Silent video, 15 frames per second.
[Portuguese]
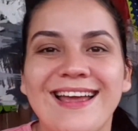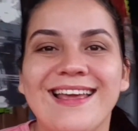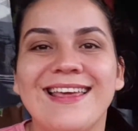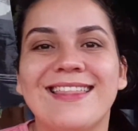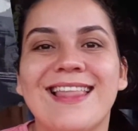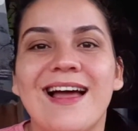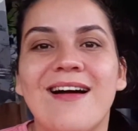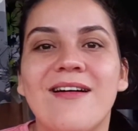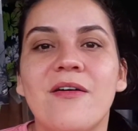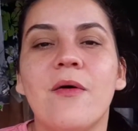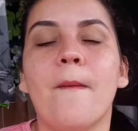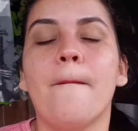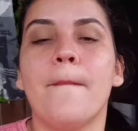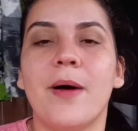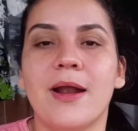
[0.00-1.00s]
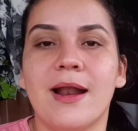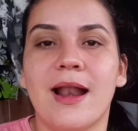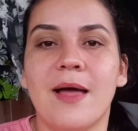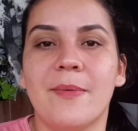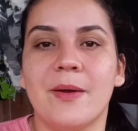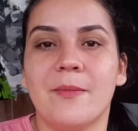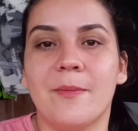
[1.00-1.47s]
Então, bora
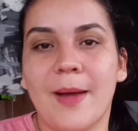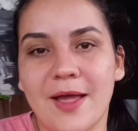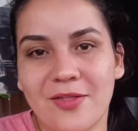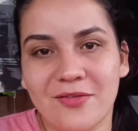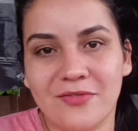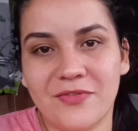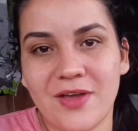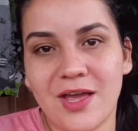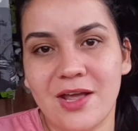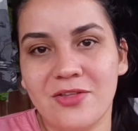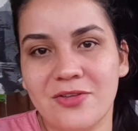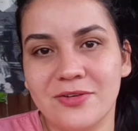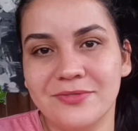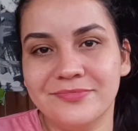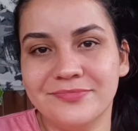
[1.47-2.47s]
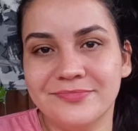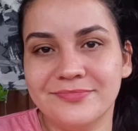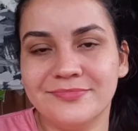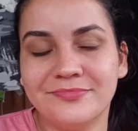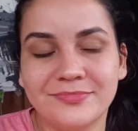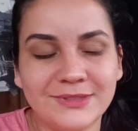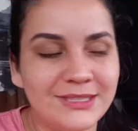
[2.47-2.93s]
lá pra mais um vídeo
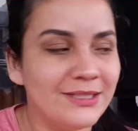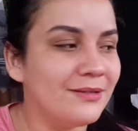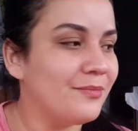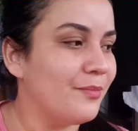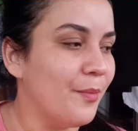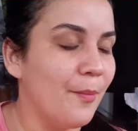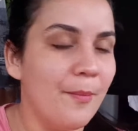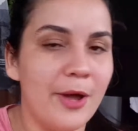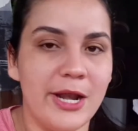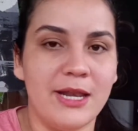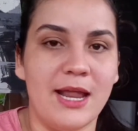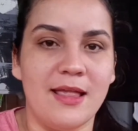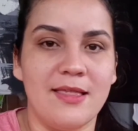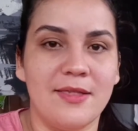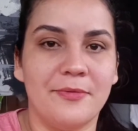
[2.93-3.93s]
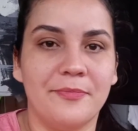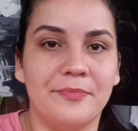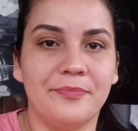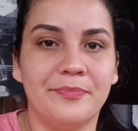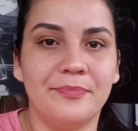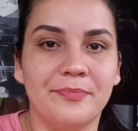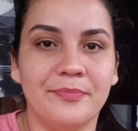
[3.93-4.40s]
para nessa.
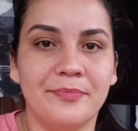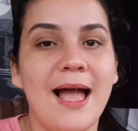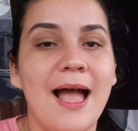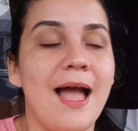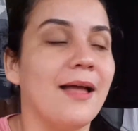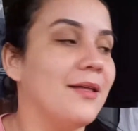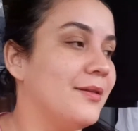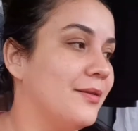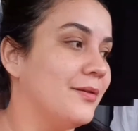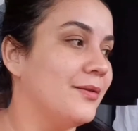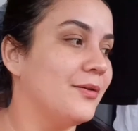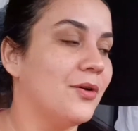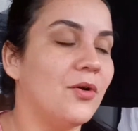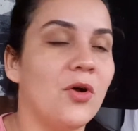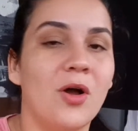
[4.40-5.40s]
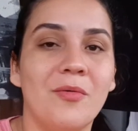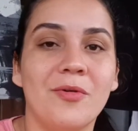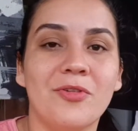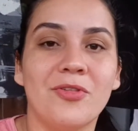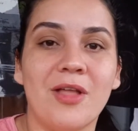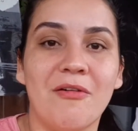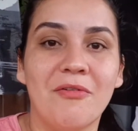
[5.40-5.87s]
Ah, como eu
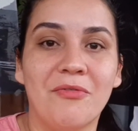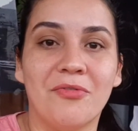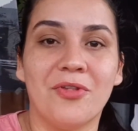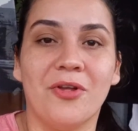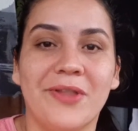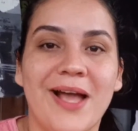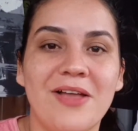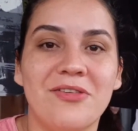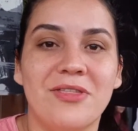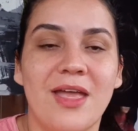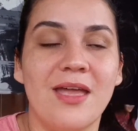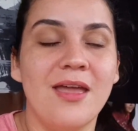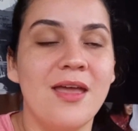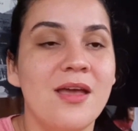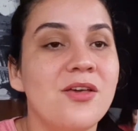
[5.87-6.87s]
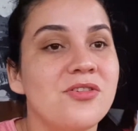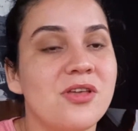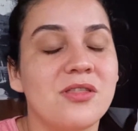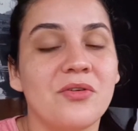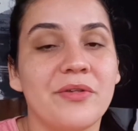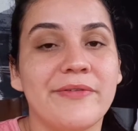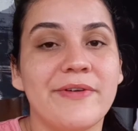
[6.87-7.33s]
estava com saudade, né? Já
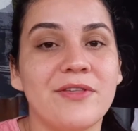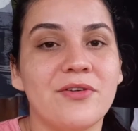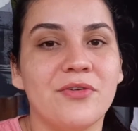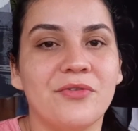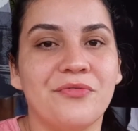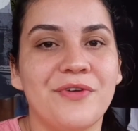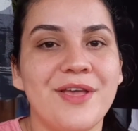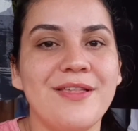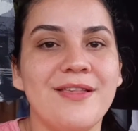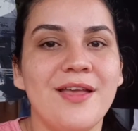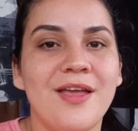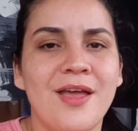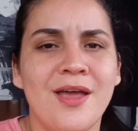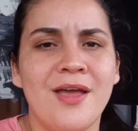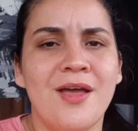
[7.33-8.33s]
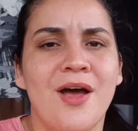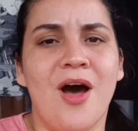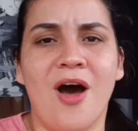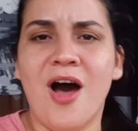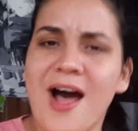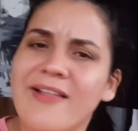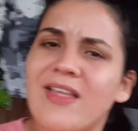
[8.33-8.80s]
tem uns vídeos que eu não fiz.
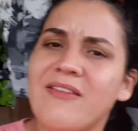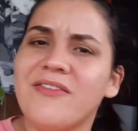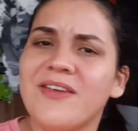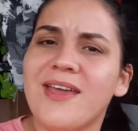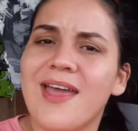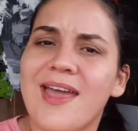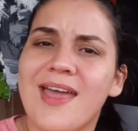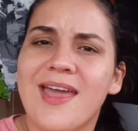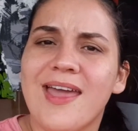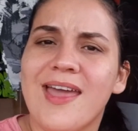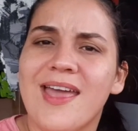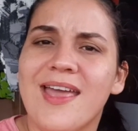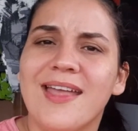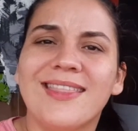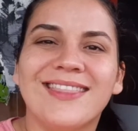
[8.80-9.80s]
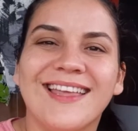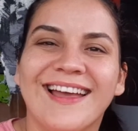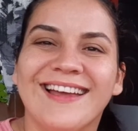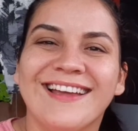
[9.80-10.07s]
Roda a vinheta!